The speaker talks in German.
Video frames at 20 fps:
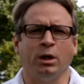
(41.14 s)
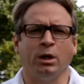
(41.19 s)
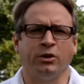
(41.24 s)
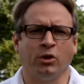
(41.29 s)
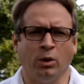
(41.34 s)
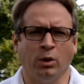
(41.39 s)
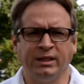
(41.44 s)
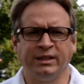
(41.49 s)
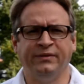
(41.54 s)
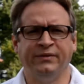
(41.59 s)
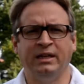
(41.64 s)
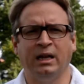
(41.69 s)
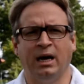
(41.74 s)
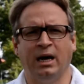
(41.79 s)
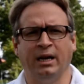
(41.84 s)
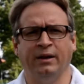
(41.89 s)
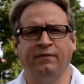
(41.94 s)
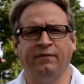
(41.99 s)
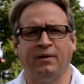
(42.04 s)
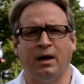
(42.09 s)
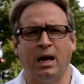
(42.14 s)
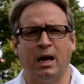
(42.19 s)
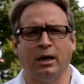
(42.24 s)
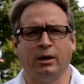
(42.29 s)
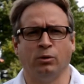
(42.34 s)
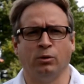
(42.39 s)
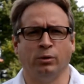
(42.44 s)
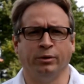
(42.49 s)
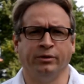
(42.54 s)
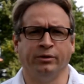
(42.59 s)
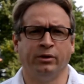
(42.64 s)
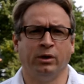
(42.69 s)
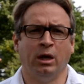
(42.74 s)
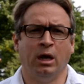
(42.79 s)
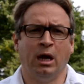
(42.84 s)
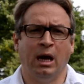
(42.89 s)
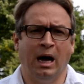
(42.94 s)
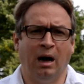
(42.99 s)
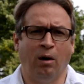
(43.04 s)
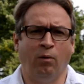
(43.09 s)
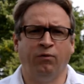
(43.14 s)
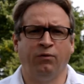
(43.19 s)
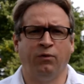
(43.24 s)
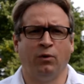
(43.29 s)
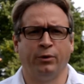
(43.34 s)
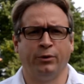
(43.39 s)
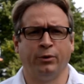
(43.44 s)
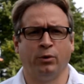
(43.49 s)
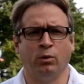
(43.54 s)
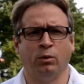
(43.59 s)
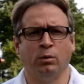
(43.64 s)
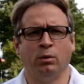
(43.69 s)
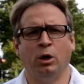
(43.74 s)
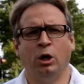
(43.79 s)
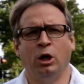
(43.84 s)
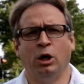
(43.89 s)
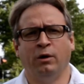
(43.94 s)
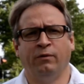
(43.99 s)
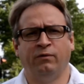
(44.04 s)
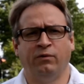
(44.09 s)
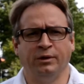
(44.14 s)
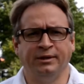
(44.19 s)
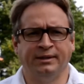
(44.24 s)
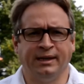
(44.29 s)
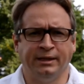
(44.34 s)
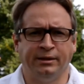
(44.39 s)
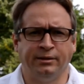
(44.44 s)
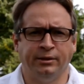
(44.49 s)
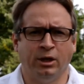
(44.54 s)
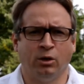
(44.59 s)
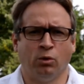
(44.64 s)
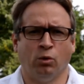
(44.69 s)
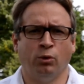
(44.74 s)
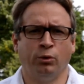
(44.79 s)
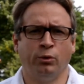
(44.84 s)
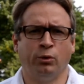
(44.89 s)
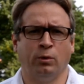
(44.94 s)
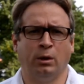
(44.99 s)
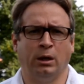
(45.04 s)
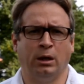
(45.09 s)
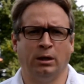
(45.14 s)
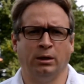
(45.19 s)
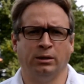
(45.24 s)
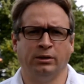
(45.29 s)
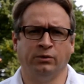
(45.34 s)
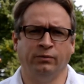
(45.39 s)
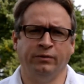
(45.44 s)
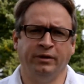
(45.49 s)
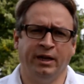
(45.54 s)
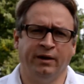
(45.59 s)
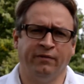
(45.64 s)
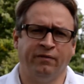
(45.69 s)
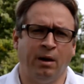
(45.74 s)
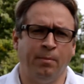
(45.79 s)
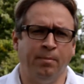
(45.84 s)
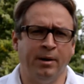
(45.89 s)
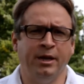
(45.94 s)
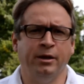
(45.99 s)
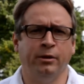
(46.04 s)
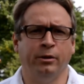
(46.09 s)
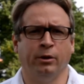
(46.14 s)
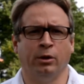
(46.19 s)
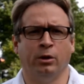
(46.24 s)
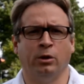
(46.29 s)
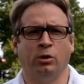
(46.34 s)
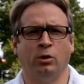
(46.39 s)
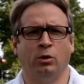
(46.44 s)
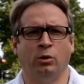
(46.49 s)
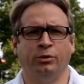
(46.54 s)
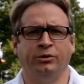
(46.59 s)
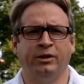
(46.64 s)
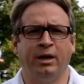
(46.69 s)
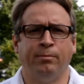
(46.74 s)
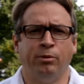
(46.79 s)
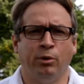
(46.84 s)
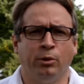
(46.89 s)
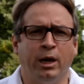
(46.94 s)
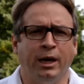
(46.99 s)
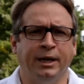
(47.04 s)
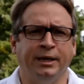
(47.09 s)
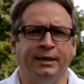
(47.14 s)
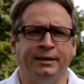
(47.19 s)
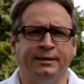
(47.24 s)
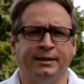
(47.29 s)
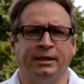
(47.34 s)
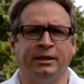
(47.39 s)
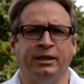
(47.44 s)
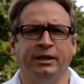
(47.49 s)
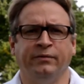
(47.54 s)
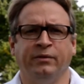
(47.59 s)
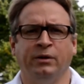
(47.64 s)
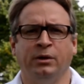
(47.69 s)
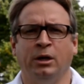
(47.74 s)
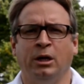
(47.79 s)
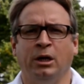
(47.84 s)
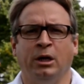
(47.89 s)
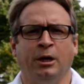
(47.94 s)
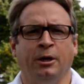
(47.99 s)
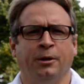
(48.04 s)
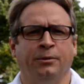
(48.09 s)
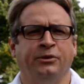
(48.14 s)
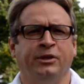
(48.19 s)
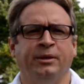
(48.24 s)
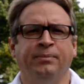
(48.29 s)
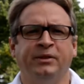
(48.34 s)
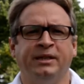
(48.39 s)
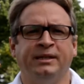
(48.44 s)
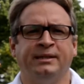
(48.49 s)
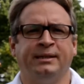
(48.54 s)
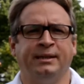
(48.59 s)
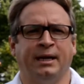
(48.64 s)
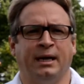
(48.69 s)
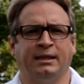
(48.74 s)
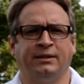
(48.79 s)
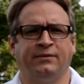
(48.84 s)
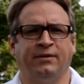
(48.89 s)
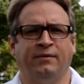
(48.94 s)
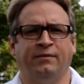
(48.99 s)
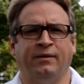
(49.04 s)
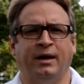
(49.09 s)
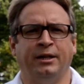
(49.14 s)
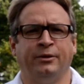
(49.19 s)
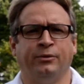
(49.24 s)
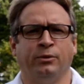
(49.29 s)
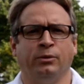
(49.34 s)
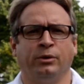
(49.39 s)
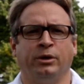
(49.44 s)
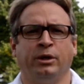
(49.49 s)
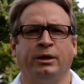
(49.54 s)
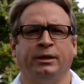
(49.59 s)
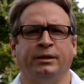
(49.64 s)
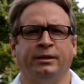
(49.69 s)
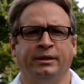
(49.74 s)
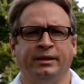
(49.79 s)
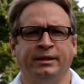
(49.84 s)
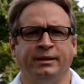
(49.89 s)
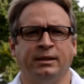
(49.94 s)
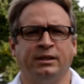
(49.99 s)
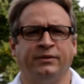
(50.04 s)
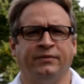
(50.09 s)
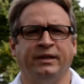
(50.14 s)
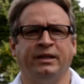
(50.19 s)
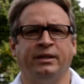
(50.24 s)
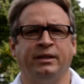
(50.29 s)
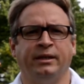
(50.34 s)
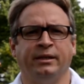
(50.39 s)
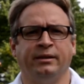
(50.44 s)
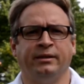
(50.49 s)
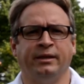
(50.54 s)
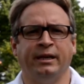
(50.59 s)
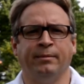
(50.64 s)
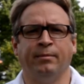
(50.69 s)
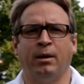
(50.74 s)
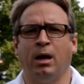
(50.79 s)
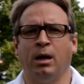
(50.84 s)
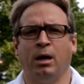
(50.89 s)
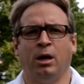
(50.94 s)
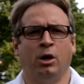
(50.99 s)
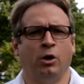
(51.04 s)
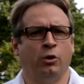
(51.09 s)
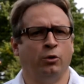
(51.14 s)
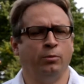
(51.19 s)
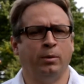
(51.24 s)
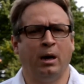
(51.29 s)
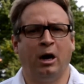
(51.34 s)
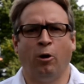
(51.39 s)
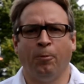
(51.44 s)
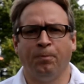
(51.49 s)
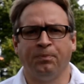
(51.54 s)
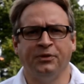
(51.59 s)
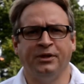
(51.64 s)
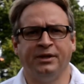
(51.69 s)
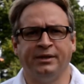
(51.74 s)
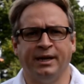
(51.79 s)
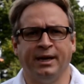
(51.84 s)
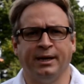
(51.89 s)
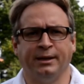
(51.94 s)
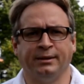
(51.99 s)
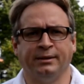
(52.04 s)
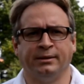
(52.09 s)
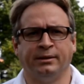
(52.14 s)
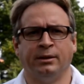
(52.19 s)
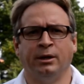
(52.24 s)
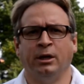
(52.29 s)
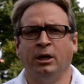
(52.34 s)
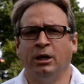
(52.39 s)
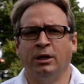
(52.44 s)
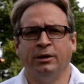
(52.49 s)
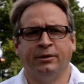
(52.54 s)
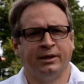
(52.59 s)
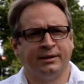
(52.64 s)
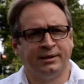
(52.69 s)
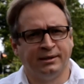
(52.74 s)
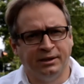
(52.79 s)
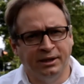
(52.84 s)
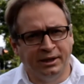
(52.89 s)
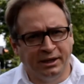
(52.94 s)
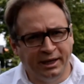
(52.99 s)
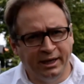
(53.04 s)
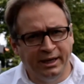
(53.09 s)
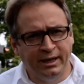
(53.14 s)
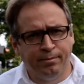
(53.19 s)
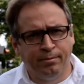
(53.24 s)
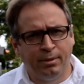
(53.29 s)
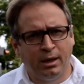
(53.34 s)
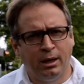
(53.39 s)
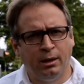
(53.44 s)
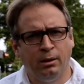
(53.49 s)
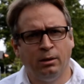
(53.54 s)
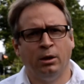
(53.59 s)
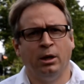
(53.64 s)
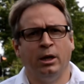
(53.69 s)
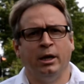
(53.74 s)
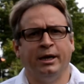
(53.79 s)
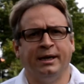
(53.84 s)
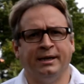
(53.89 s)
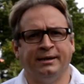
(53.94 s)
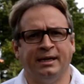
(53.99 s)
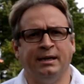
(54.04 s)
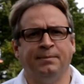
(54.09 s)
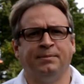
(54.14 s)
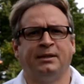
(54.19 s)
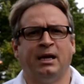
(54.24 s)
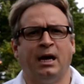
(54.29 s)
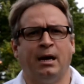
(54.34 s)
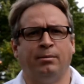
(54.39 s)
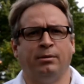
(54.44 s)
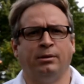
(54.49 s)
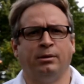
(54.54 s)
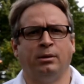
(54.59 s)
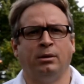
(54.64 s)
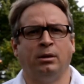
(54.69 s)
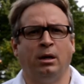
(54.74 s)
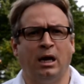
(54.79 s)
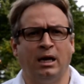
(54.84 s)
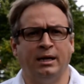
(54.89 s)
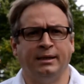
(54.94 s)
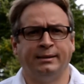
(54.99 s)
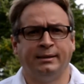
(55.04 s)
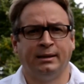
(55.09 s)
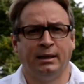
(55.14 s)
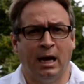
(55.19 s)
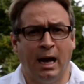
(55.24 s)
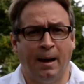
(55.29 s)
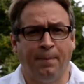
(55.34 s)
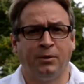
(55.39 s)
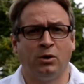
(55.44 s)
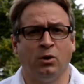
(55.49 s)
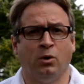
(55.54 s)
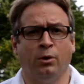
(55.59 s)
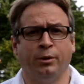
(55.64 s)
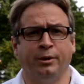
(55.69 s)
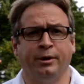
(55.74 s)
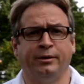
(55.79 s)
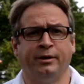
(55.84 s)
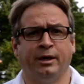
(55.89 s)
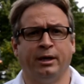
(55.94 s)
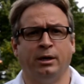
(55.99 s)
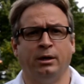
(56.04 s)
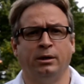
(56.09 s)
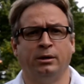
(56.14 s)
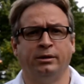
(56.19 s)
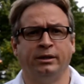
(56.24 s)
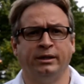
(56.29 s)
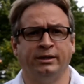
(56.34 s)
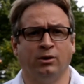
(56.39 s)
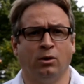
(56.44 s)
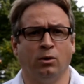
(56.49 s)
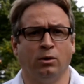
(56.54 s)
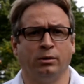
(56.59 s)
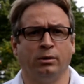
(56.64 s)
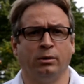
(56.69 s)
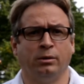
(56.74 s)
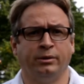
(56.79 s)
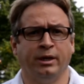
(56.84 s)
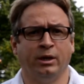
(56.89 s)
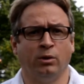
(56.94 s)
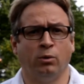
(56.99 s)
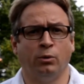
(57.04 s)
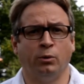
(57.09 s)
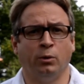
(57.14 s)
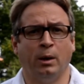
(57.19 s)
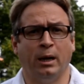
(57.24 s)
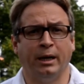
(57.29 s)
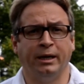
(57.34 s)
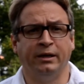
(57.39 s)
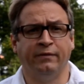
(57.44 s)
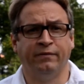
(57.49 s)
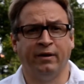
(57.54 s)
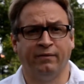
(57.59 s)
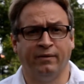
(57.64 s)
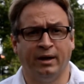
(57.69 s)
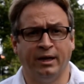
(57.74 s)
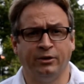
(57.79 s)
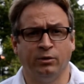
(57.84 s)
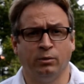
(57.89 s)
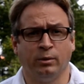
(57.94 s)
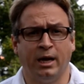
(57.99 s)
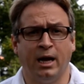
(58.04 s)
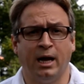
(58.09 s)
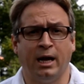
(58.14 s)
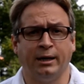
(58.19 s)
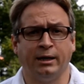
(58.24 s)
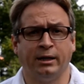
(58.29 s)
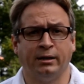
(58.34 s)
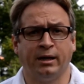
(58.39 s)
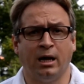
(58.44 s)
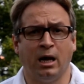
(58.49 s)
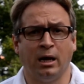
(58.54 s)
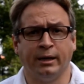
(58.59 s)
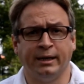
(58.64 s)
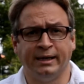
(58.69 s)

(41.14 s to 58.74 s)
Trotz vieler Anfragen und Aufforderungen von Seiten der Rodua sowie der Verbände und der Bürgerinitiative nimmt die Senatsverwaltung dieses wichtige Thema überhaupt nicht ernst. Das ist nicht hinnehmbar. Ich selbst habe als Abgeordneter die Sorgen der Rudower an die Verwaltung herangetragen.